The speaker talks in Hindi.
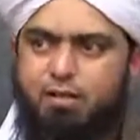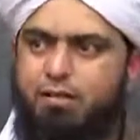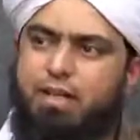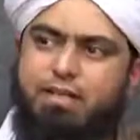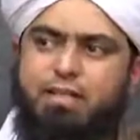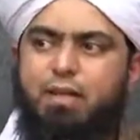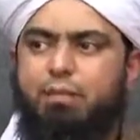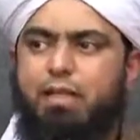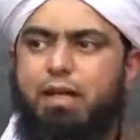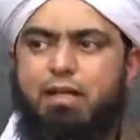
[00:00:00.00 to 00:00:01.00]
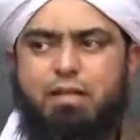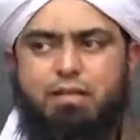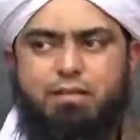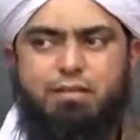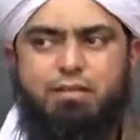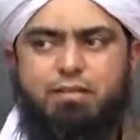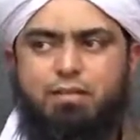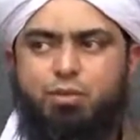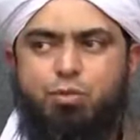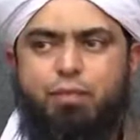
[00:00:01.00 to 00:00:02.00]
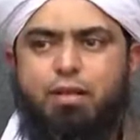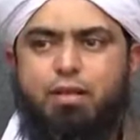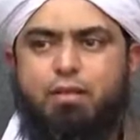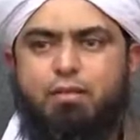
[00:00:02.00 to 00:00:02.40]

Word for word: ड्रेसिंग अपनी कर लिया करते थे सतर छुपा लिया